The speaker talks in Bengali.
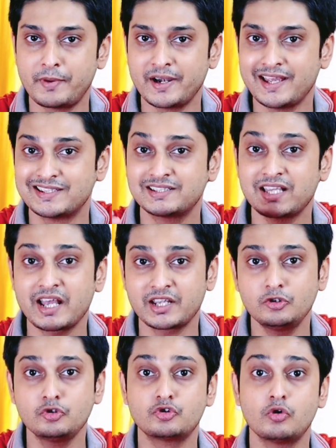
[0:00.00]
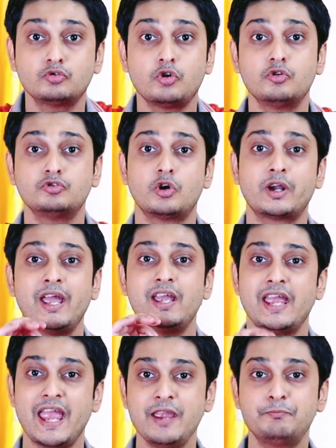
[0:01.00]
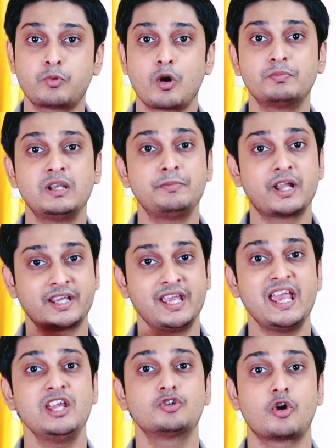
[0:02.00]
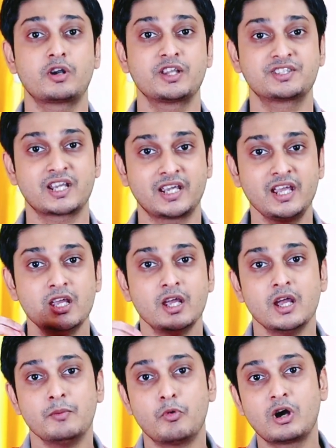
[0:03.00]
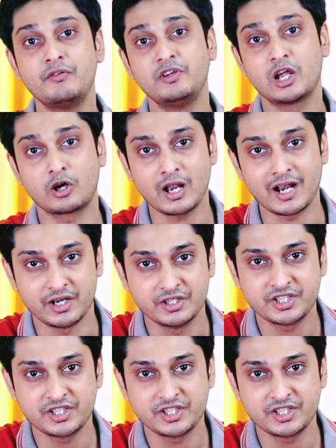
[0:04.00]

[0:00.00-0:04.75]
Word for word: কোম্পানি আছে তারা কিন্তু যৌথ উদ্যোগে এই প্রবলেমটাকে এই শর্টেজটাকে মোকাবিলা করার